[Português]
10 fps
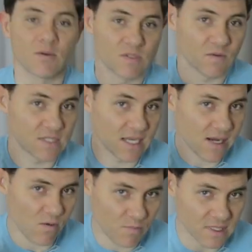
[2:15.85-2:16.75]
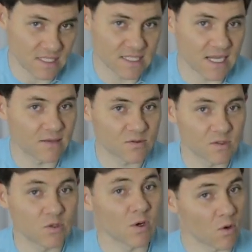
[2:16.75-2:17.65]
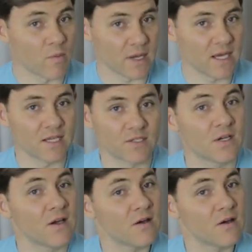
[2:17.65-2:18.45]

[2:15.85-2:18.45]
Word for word: Então, se você não precisar de um acompanhante,